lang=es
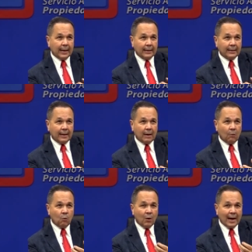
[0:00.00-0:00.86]
que tenga
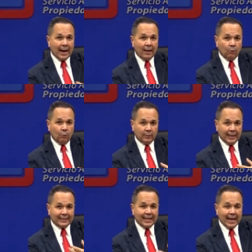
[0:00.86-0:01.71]
un grado
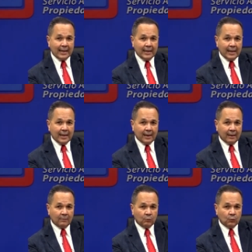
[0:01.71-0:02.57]
de
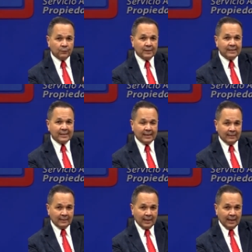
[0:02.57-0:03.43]
técnica
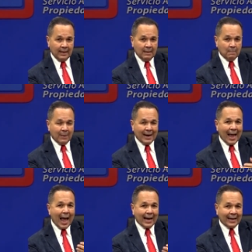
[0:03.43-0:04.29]
suficiente para
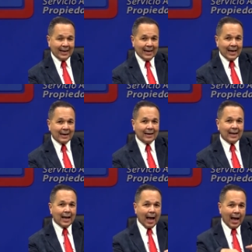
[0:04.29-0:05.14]

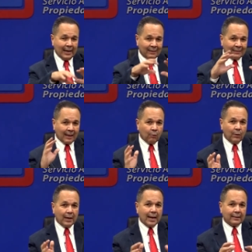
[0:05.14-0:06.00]
agregarle al estado
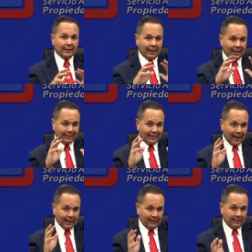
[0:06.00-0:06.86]
del arte,
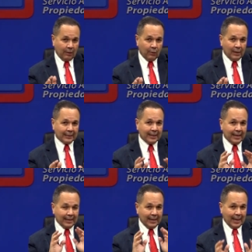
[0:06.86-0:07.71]
al estado de la
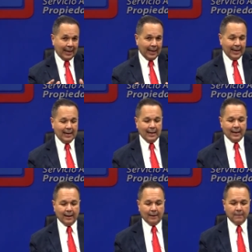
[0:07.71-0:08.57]
técnica en
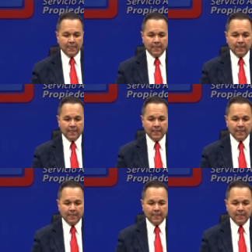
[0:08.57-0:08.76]
la,